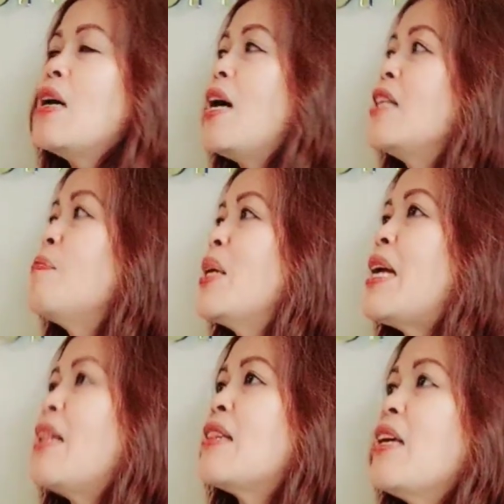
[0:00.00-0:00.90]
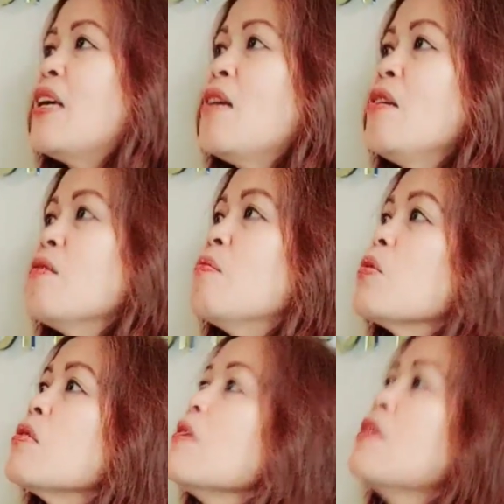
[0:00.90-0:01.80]
Admiralty.
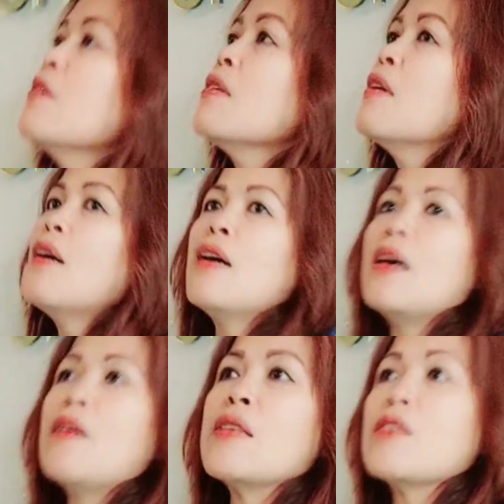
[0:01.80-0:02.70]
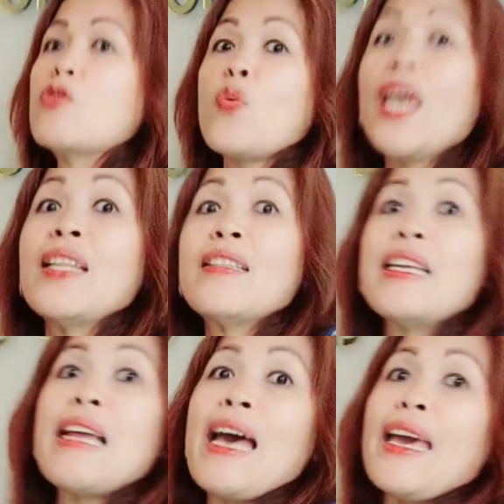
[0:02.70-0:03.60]
Uh, exit D.
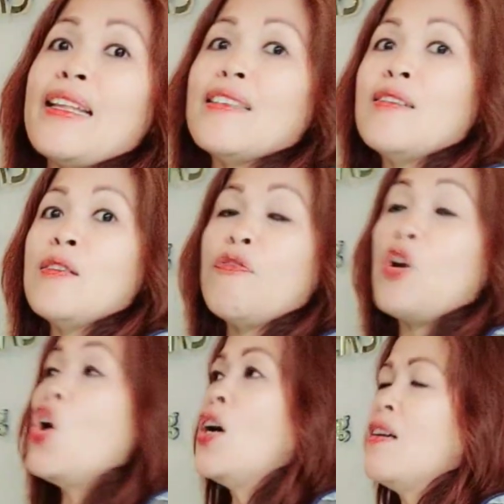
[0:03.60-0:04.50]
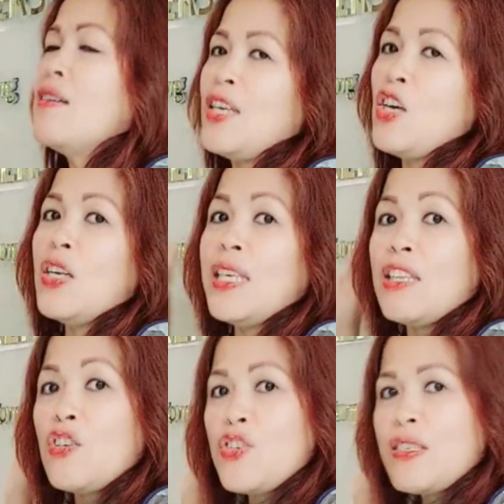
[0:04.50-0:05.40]
29 floor. Exit
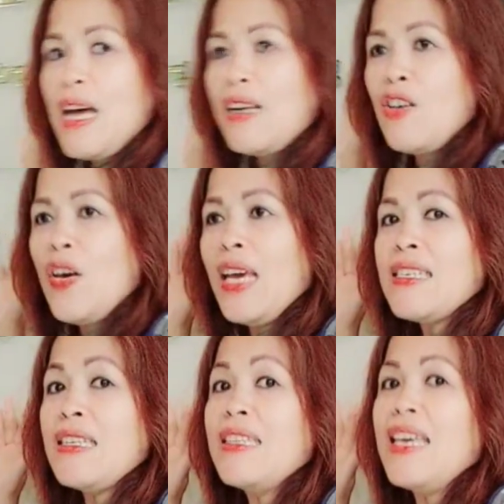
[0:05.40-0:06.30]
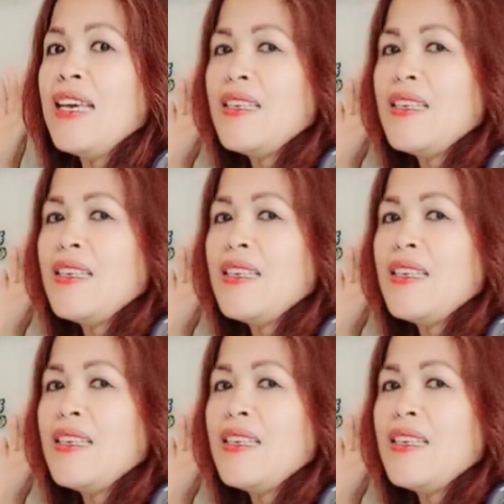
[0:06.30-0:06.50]
D. Sa ano, exit D.